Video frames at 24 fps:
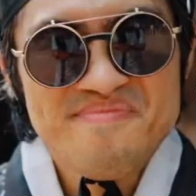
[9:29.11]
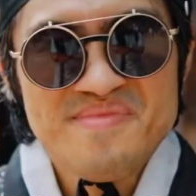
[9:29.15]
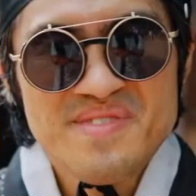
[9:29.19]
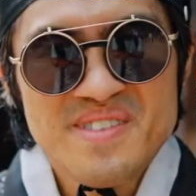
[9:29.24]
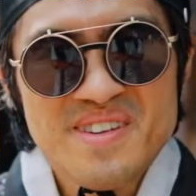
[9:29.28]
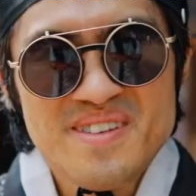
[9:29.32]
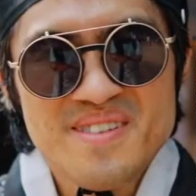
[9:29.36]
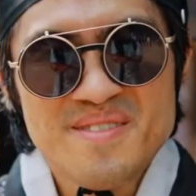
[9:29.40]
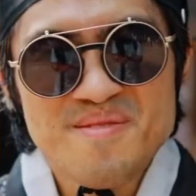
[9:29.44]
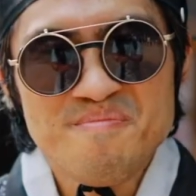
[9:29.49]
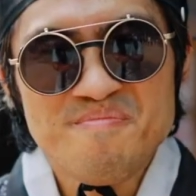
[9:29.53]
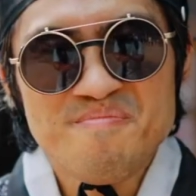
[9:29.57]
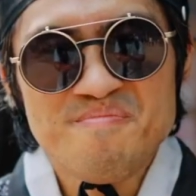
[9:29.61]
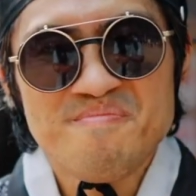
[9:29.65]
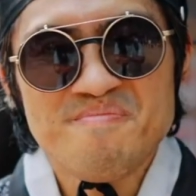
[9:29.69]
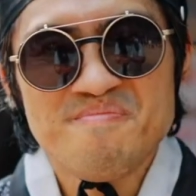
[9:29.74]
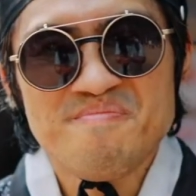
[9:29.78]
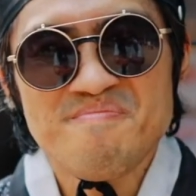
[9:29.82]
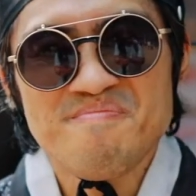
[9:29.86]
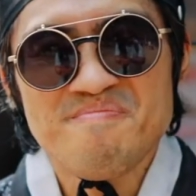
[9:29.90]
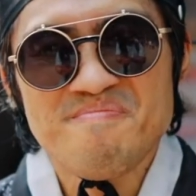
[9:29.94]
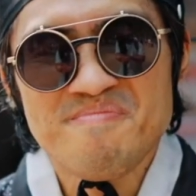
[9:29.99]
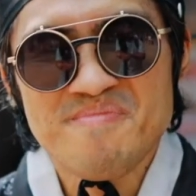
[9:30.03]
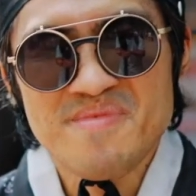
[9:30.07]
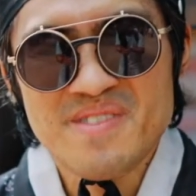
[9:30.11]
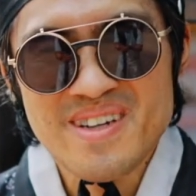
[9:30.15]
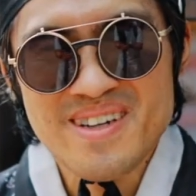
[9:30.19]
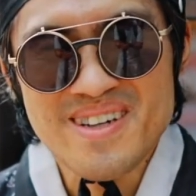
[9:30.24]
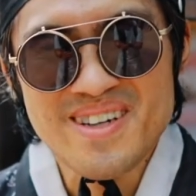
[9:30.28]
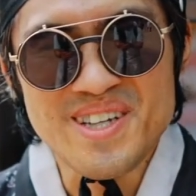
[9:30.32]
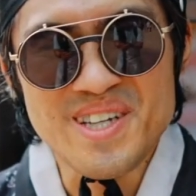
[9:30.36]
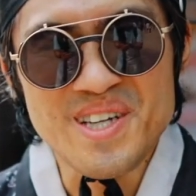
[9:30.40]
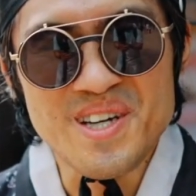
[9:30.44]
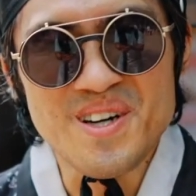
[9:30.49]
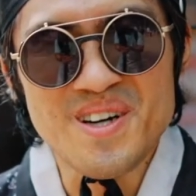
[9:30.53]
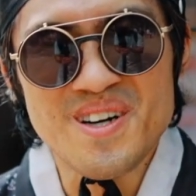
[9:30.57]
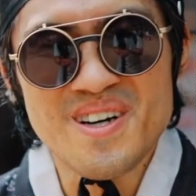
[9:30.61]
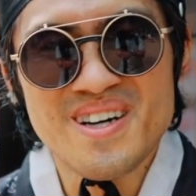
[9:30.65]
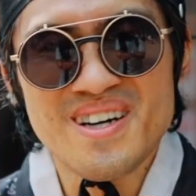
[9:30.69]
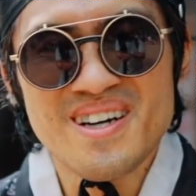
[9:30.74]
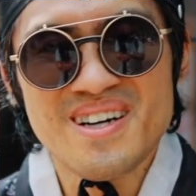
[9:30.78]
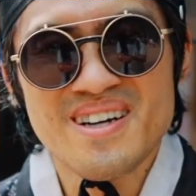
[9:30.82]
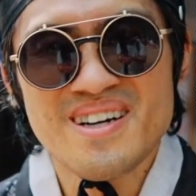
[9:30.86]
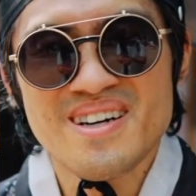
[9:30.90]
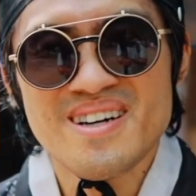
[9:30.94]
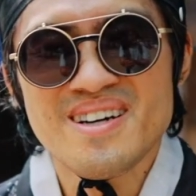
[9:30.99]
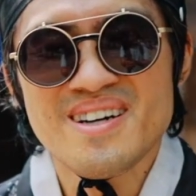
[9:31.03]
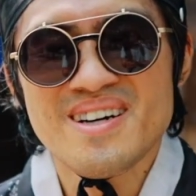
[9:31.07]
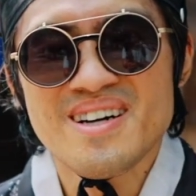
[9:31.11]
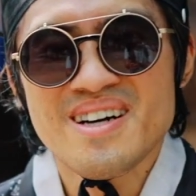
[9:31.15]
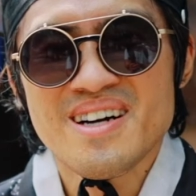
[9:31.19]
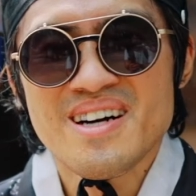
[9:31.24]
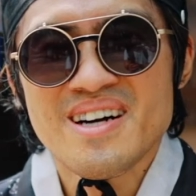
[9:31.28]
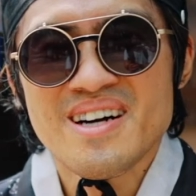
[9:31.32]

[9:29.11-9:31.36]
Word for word: 저 이제 가보려고요. 그래요. 감사했어요 오늘.